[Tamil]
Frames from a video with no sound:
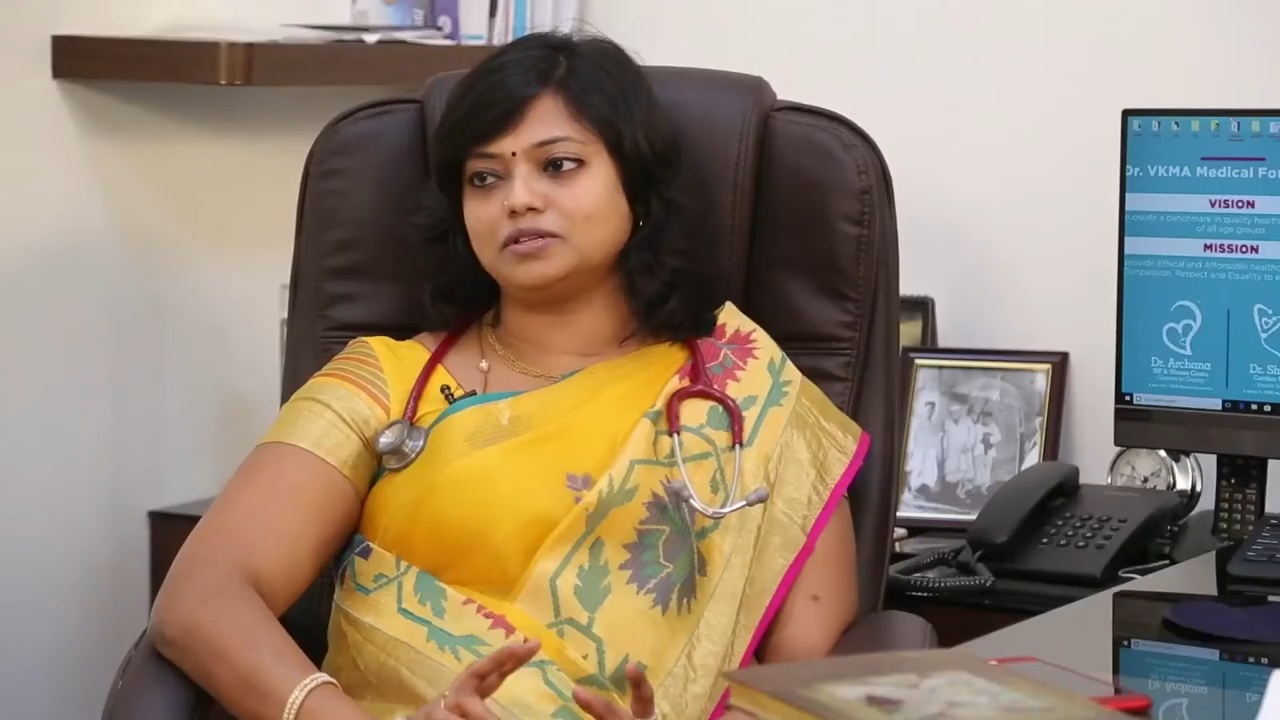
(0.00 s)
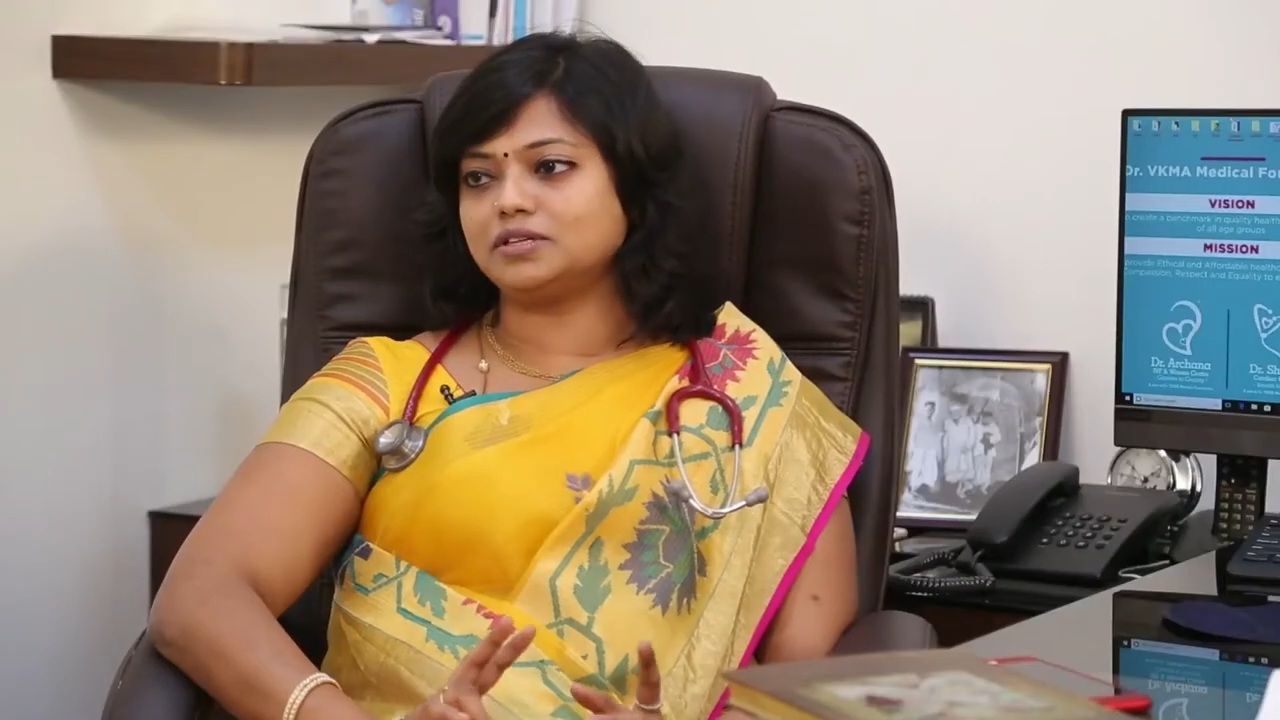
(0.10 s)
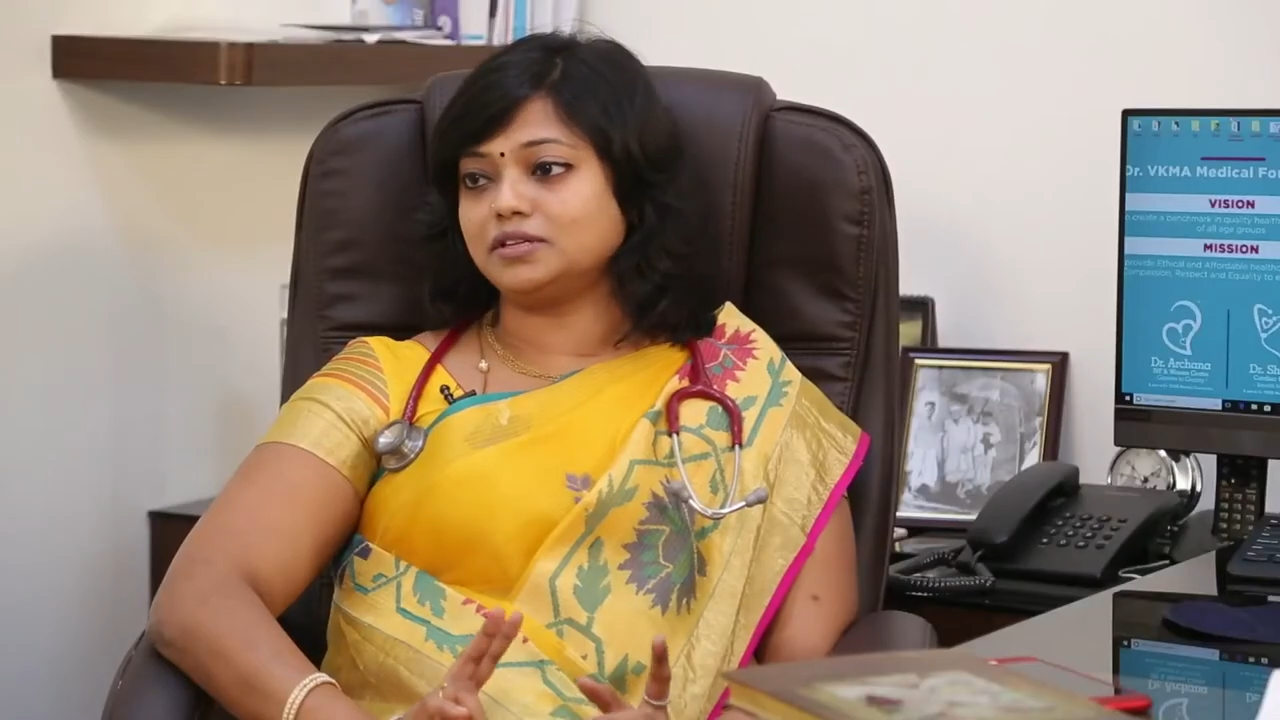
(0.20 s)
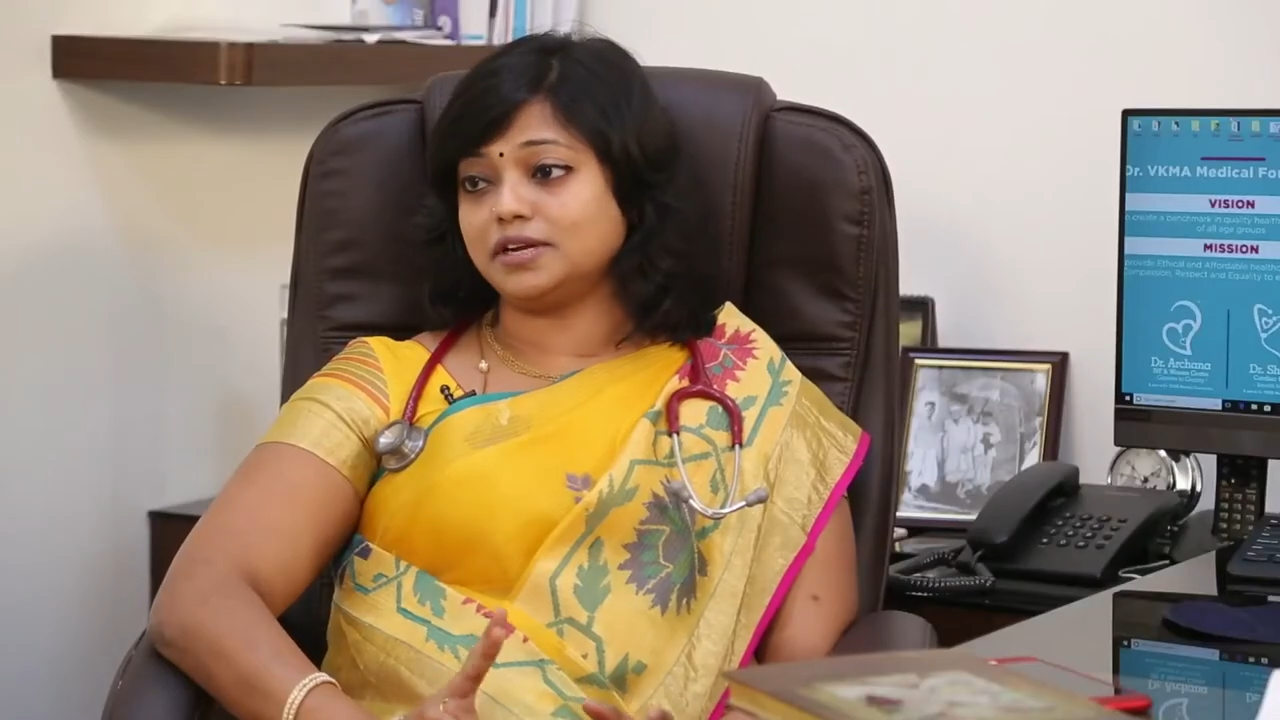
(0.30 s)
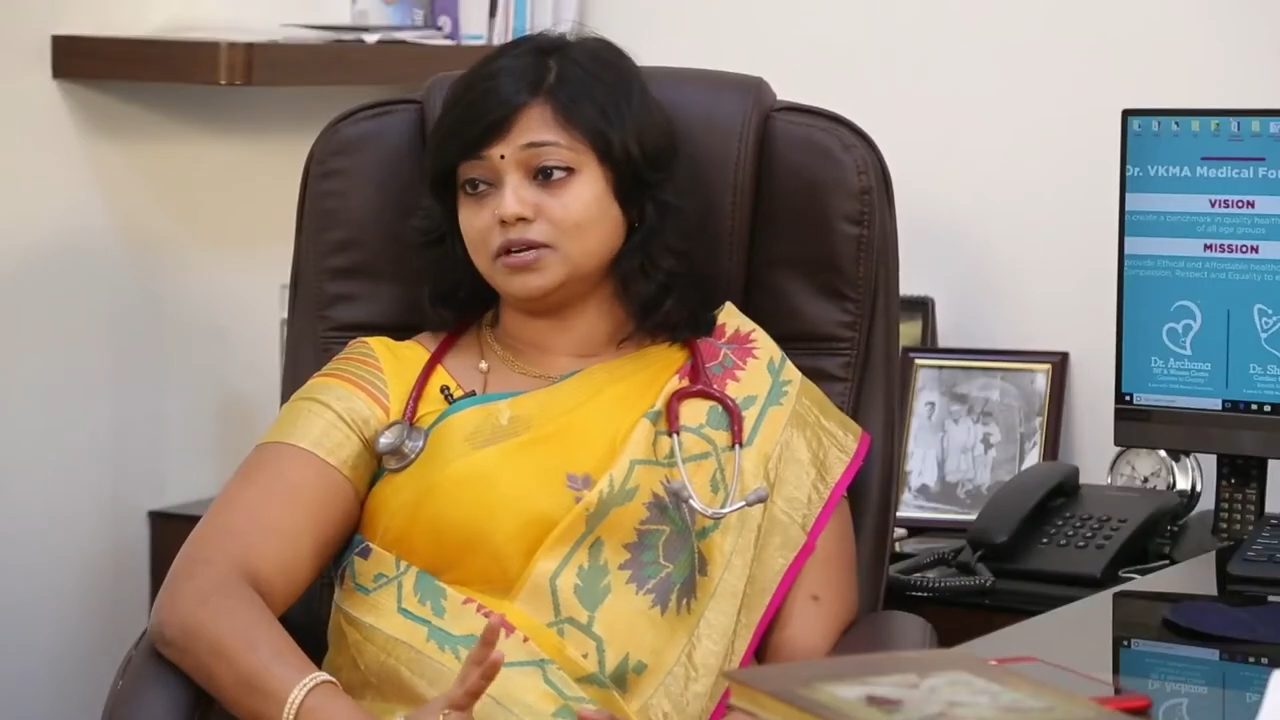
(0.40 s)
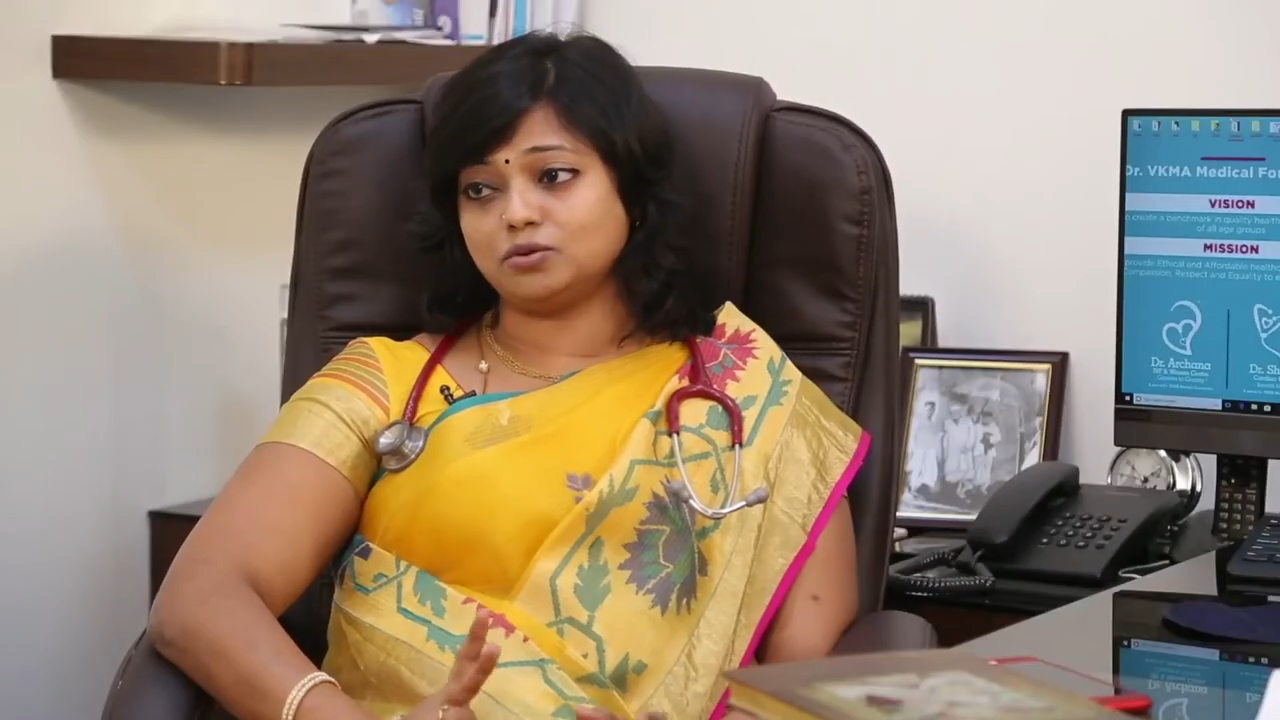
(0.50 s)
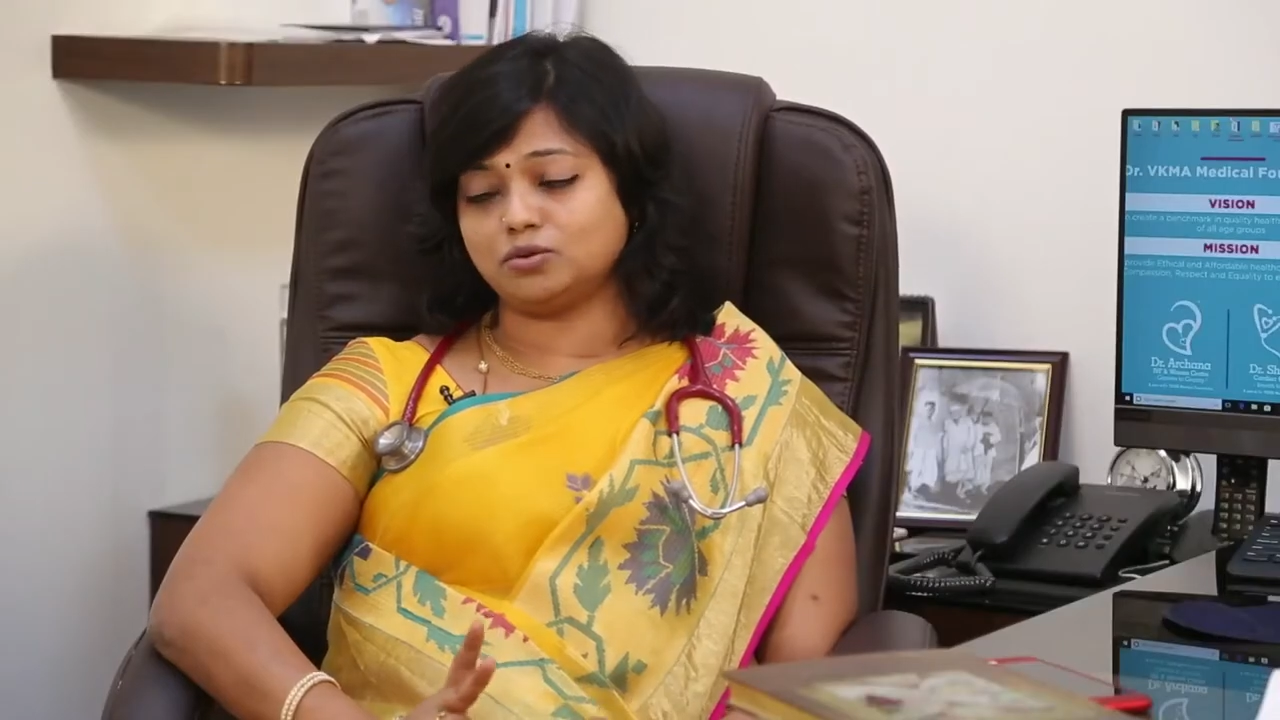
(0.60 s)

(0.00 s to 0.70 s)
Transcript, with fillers: வந்து அந்த ரெண்டு